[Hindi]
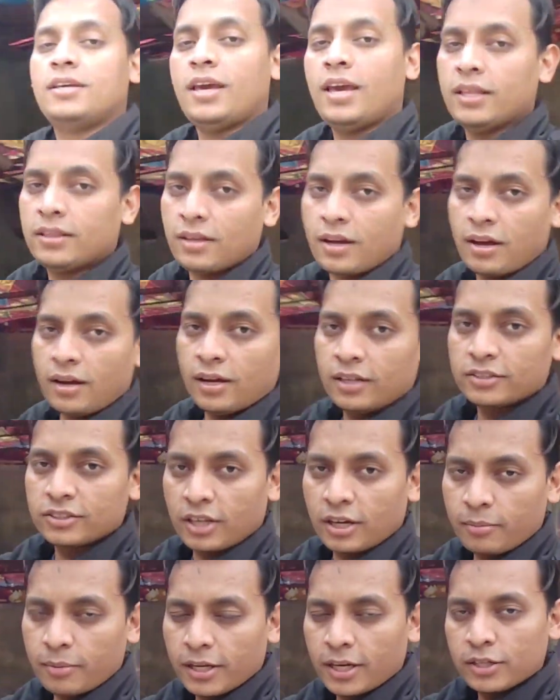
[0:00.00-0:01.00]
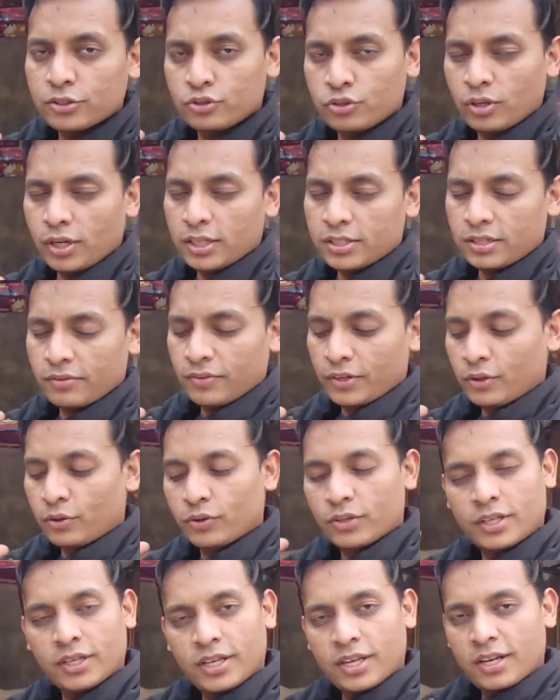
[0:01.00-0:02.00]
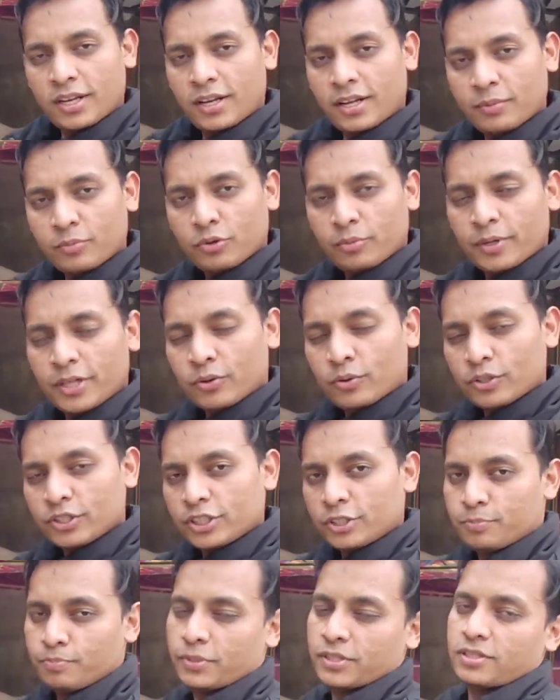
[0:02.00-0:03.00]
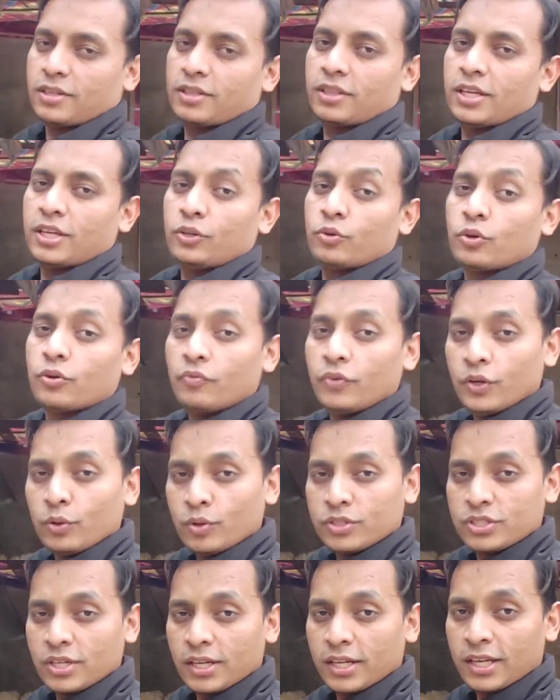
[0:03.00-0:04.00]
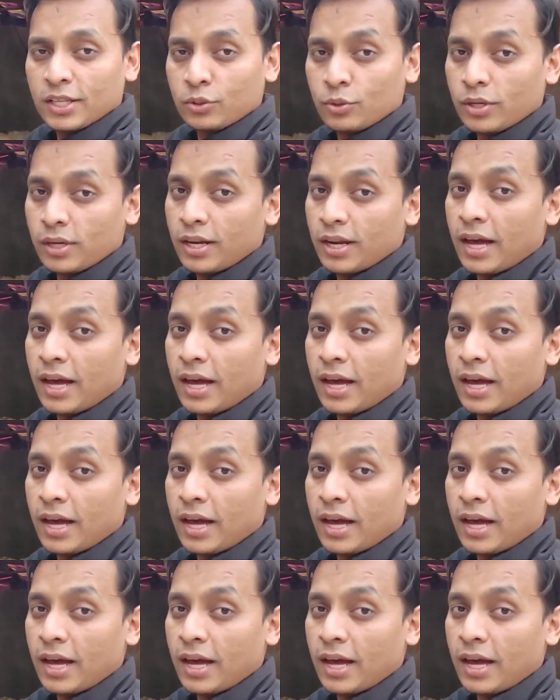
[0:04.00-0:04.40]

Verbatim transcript: ये था आज का हमारा छोटा सा ब्लॉग यकीन आपको हमारी कोशिश पसंद आएगी तो वीडियो अच्छी लगी तो